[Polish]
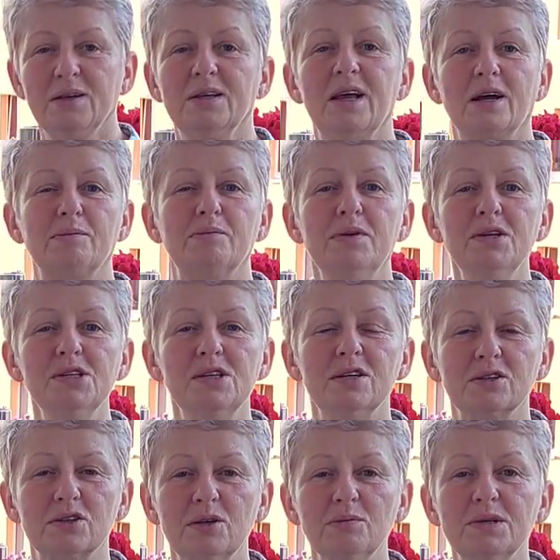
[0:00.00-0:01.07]
Jak myślę
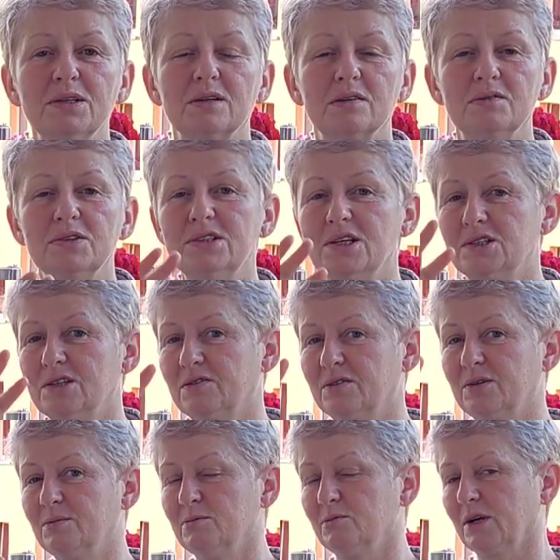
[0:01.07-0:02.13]
o tobie, to widzę cię w
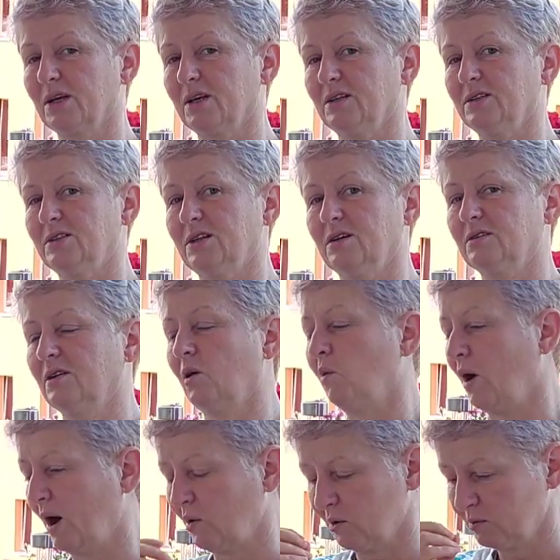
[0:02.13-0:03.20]
tym błękicie. No
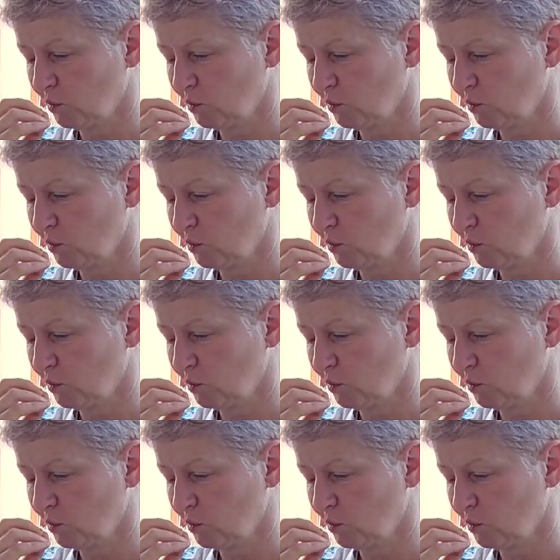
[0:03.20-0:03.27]
wow.